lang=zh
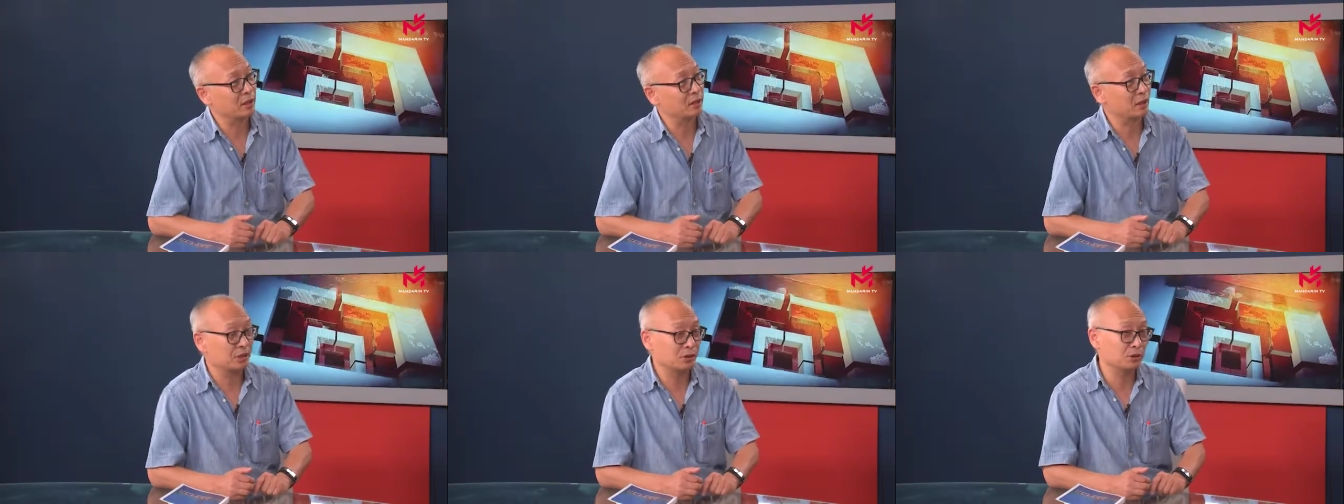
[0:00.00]

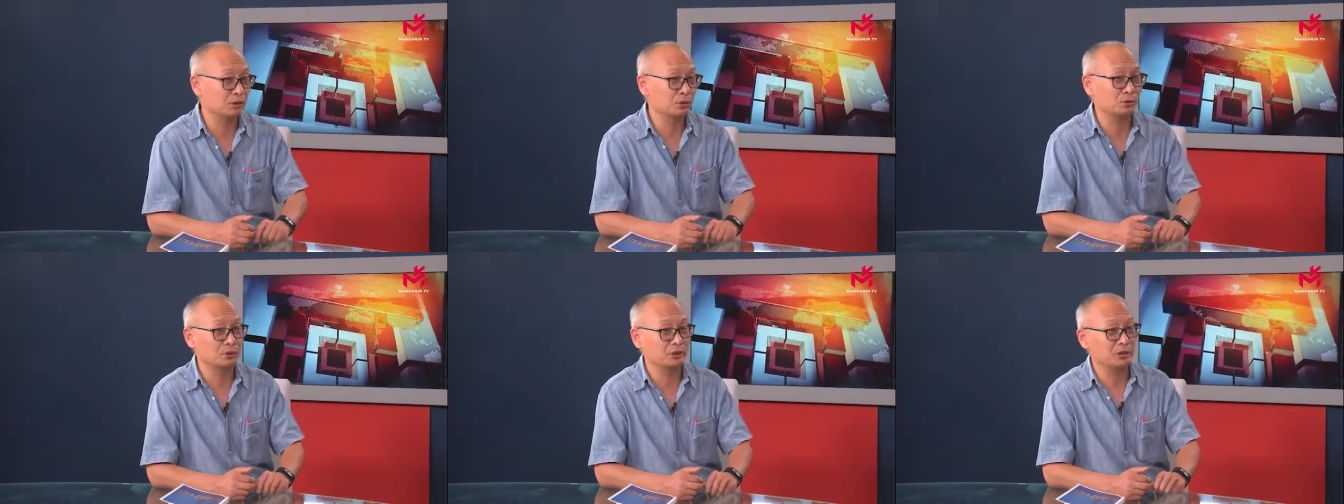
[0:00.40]
当时
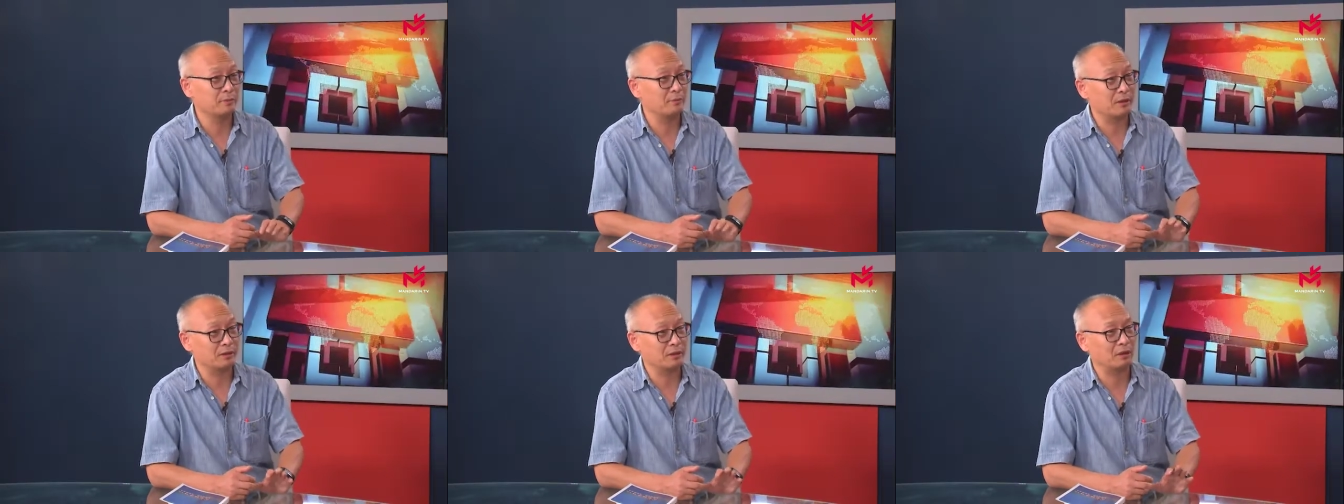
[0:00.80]
就基
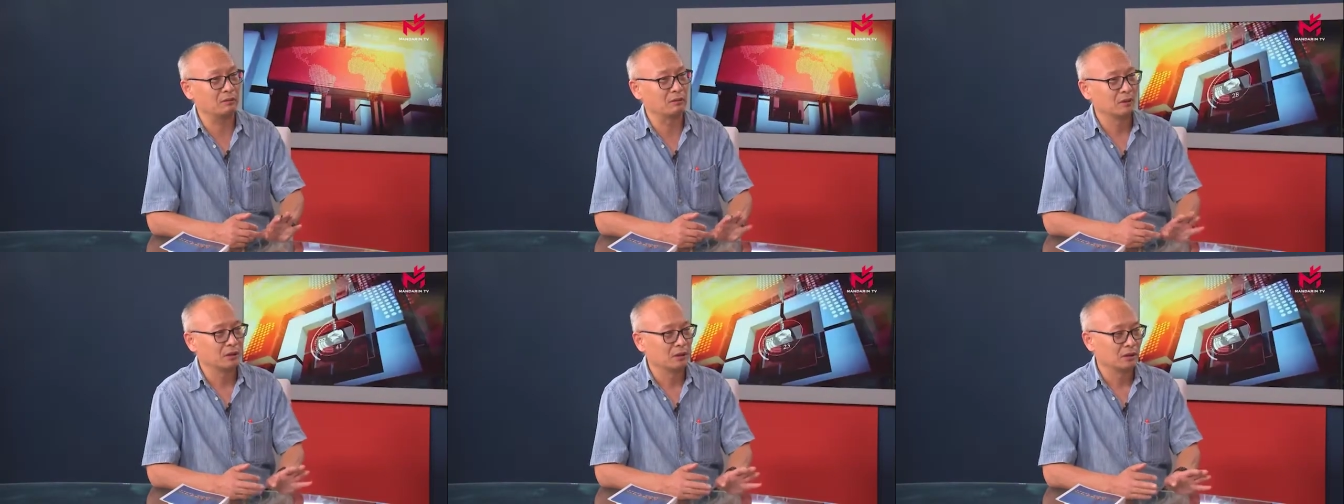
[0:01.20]
本上，
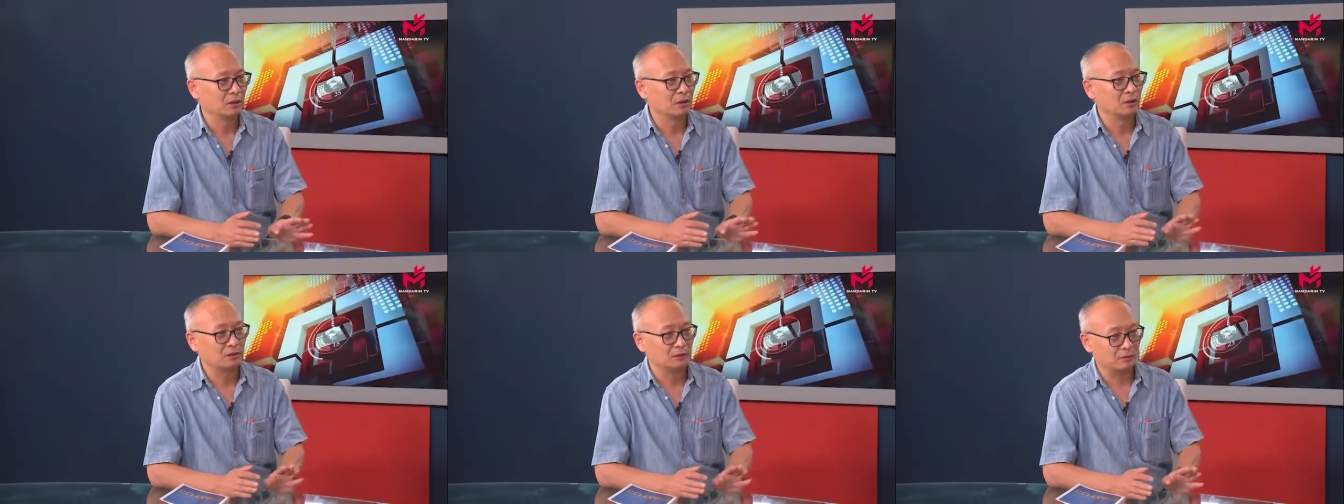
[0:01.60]

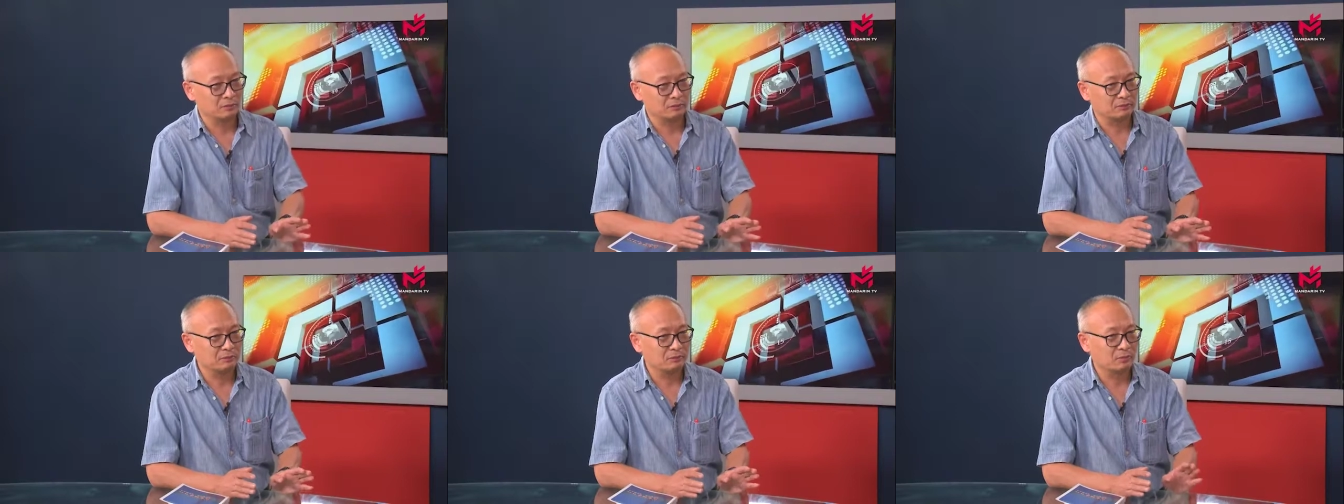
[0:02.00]
呃，
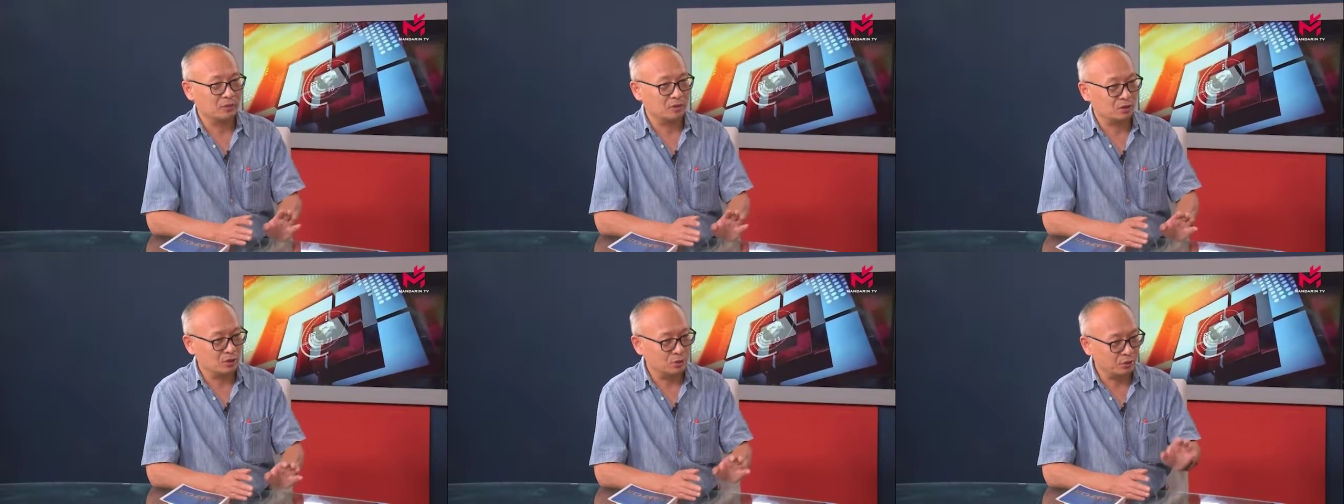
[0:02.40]

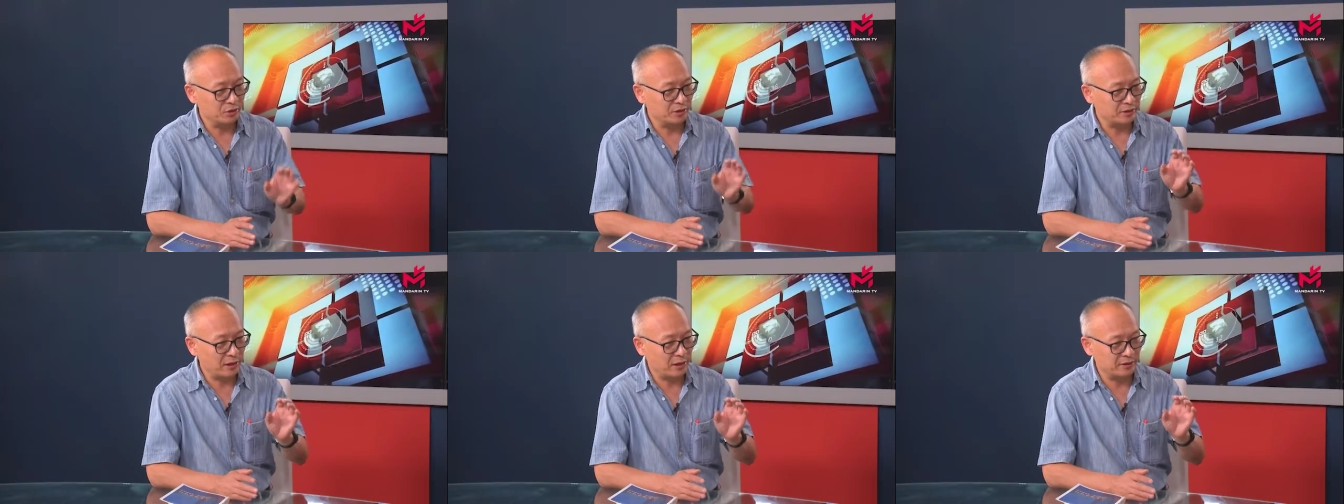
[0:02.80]
尤
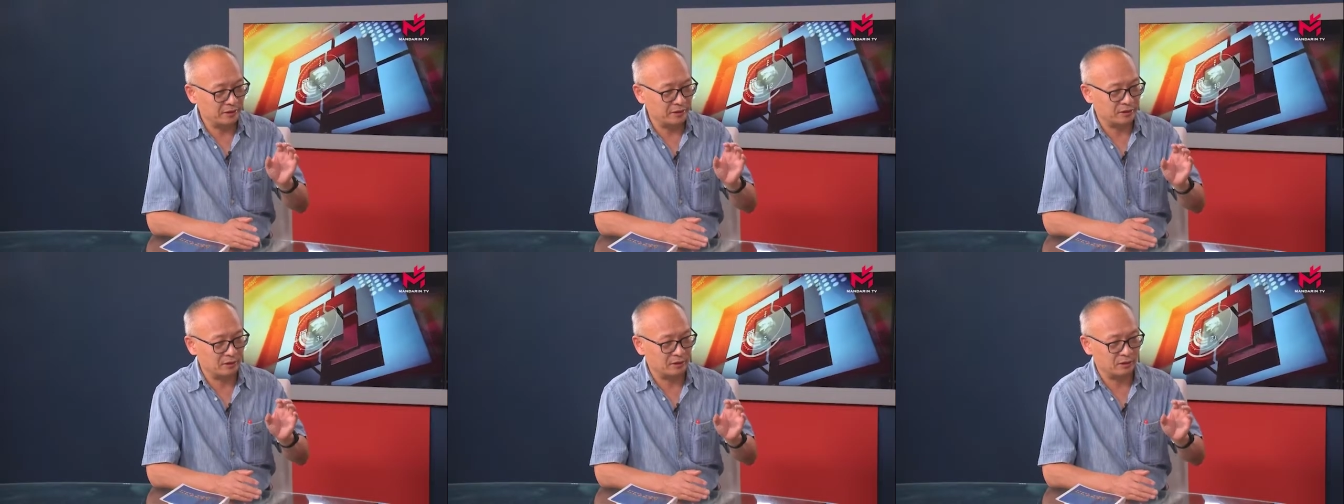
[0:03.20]
其在那
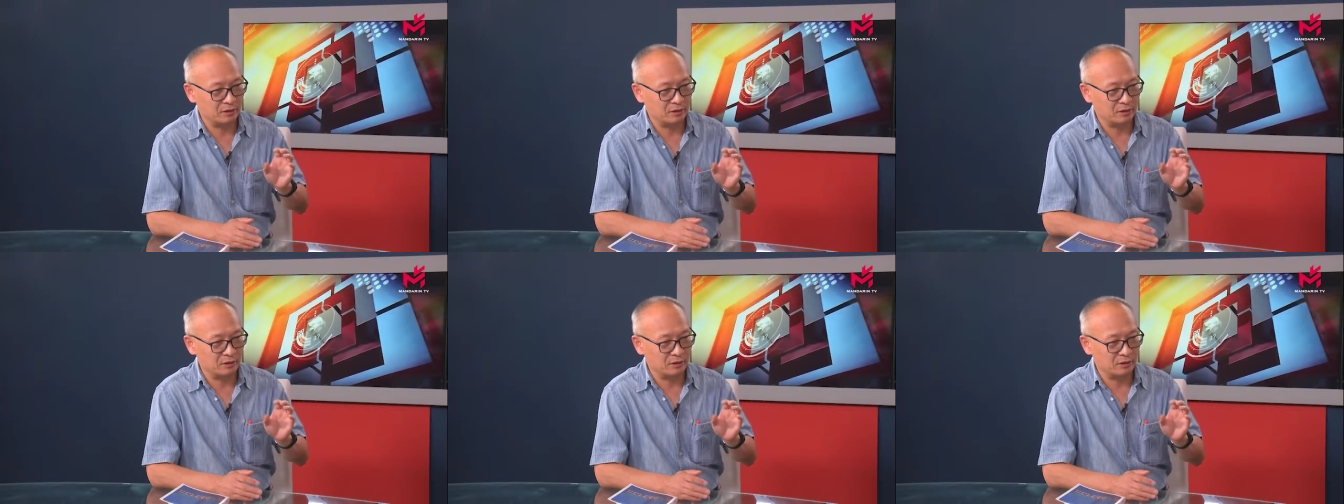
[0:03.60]
个